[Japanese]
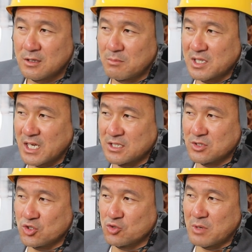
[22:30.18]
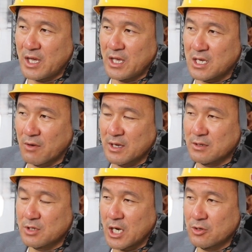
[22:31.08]
まあ、ないし10万円以下
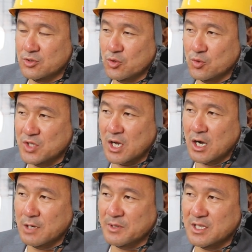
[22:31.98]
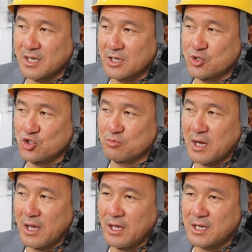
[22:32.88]
はあの所得税かかりませんだから10
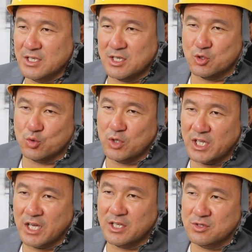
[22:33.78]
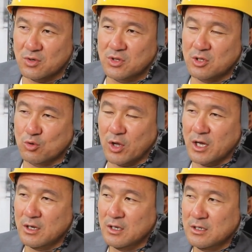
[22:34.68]
万円以下しか所得がないですよって言っと
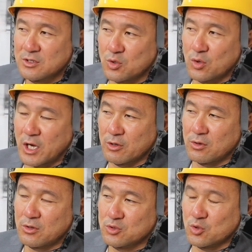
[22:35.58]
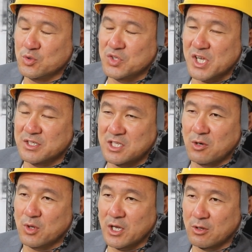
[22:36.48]
りゃあの所得税は
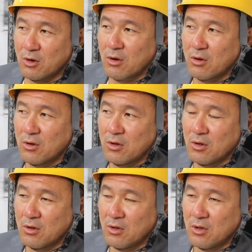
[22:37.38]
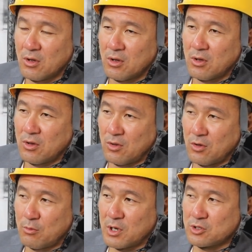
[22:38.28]
ゼロだけど
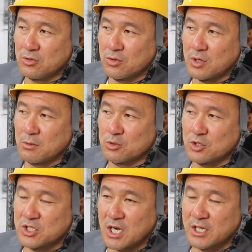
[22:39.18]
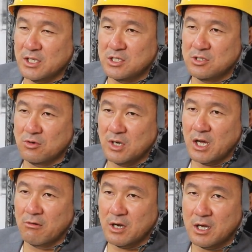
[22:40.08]
うん、まあ究極はもうそれ社会的信用
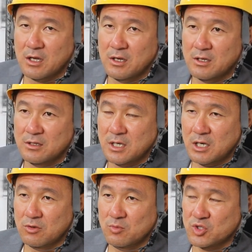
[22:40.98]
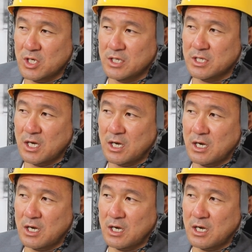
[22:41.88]
ないわねあのもし会社